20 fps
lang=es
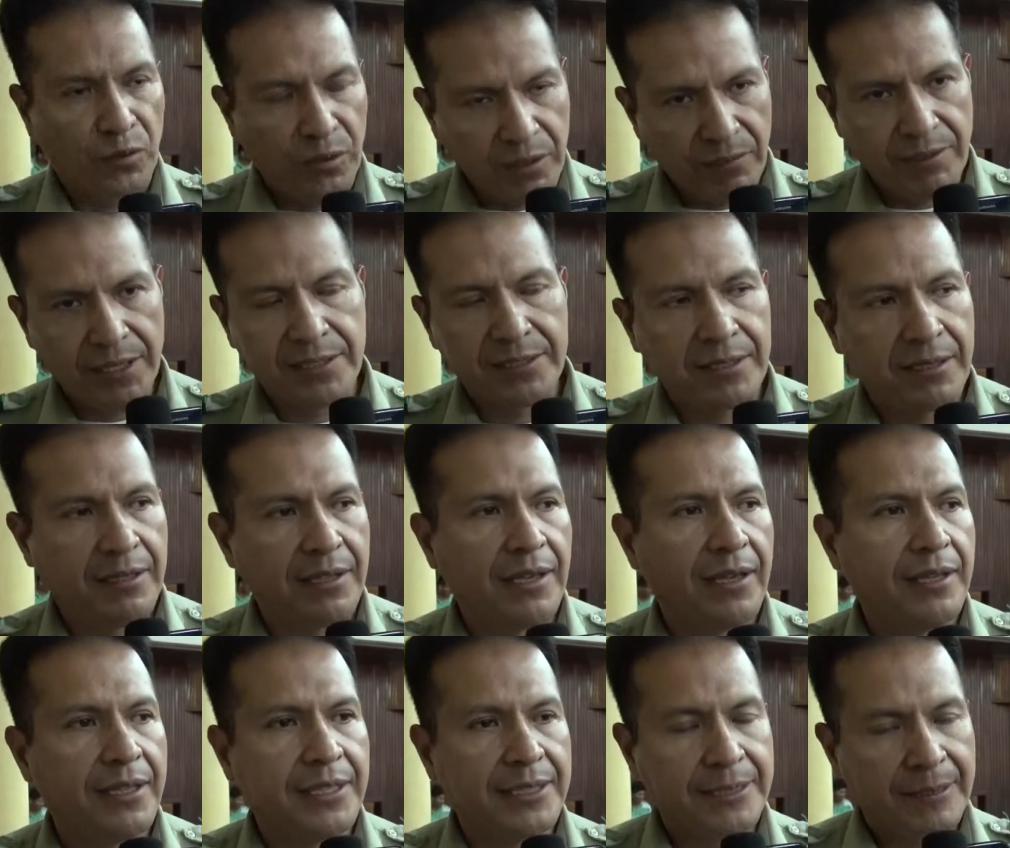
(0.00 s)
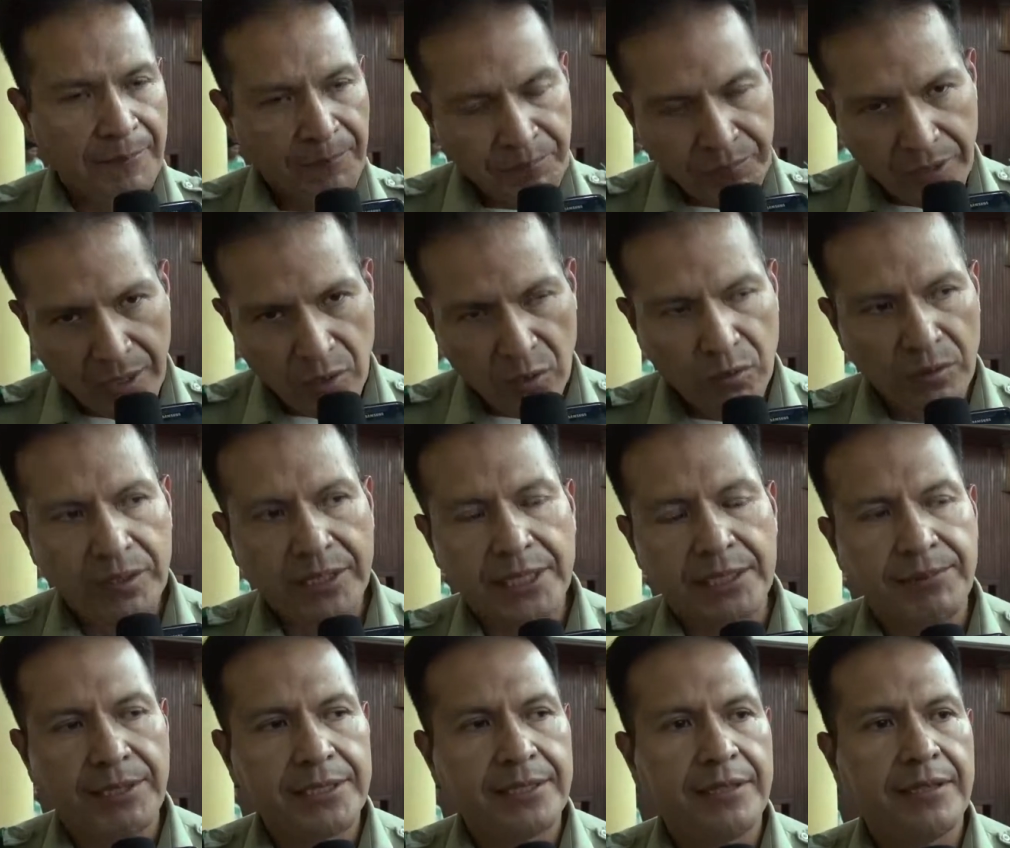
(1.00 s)
universidades juntas
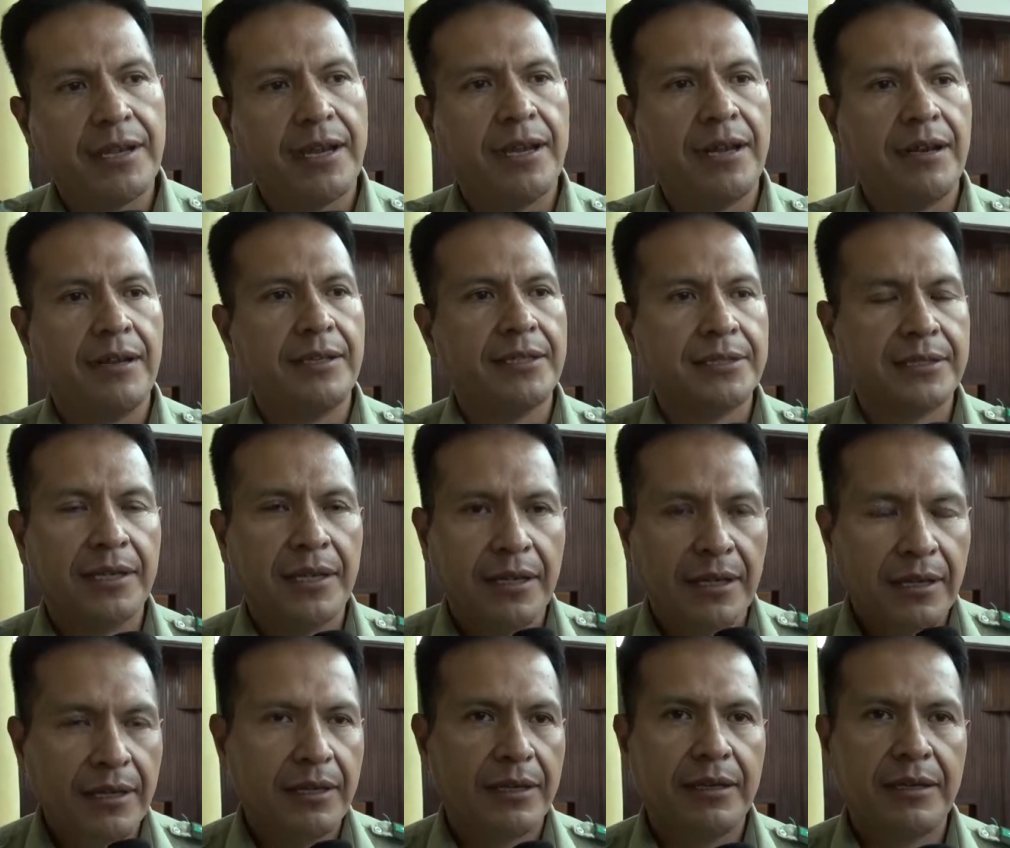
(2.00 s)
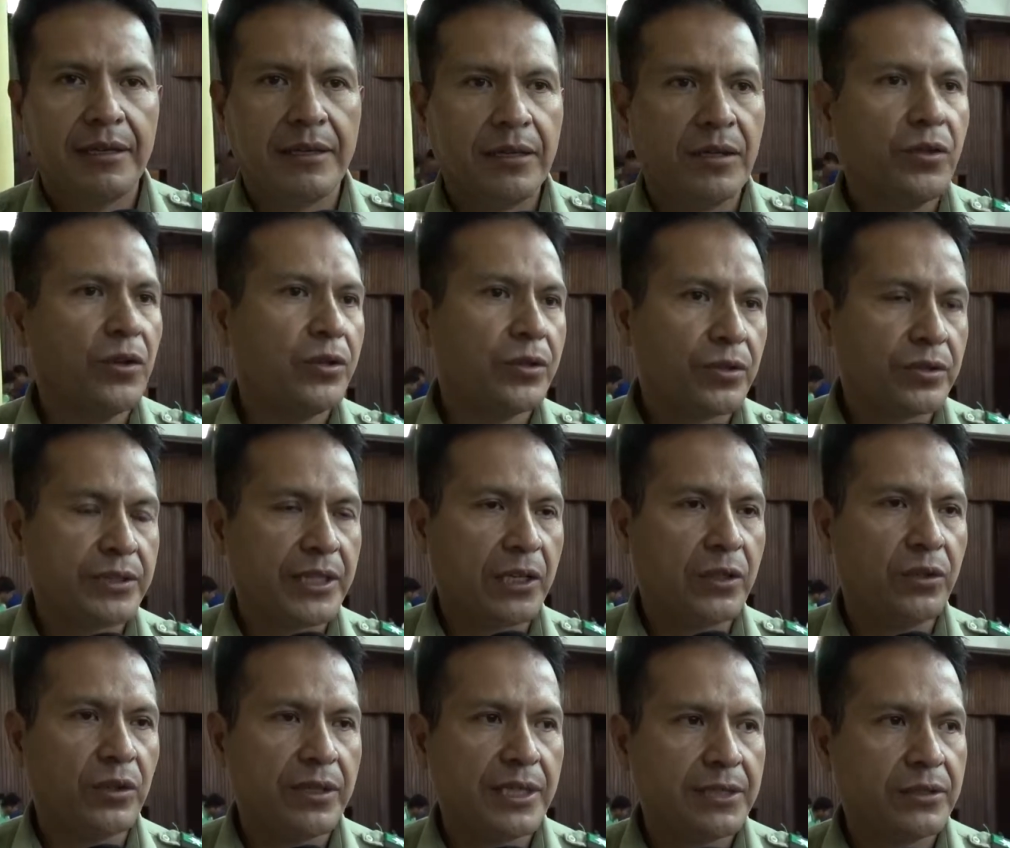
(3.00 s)
vecinales eh, y otros
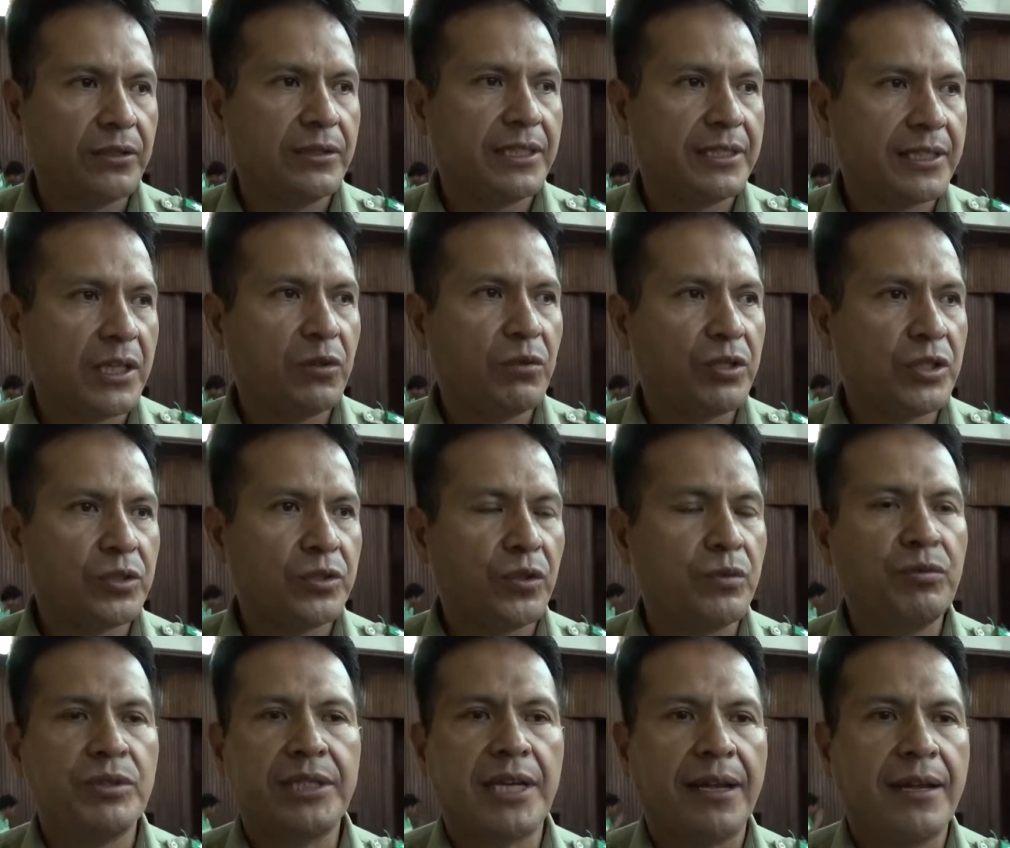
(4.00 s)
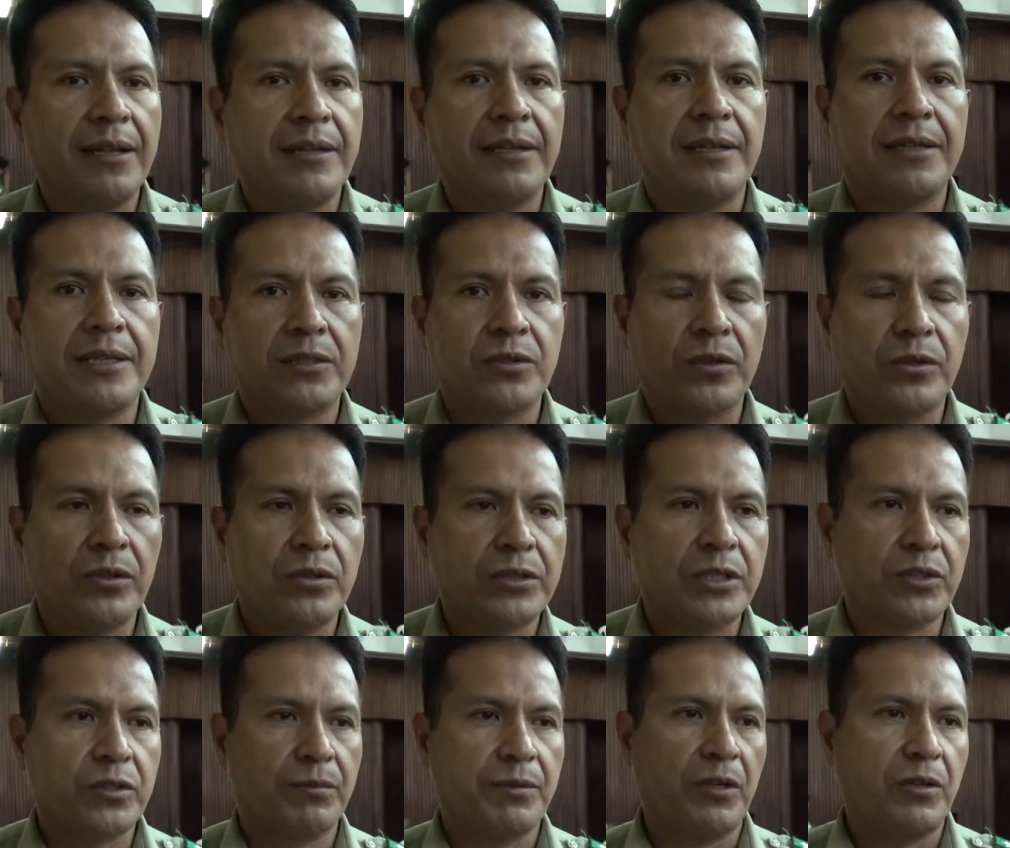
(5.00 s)
sectores donde seguro estoy mucha gente
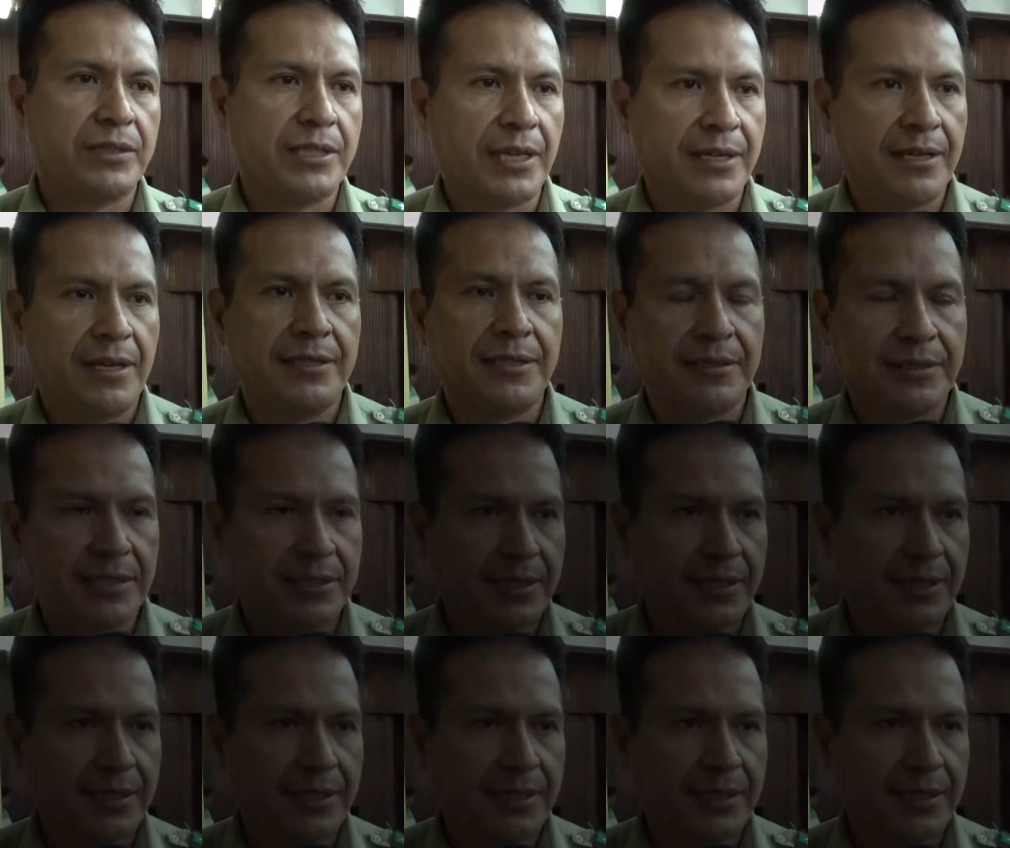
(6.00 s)
desconoce sobre los alcances de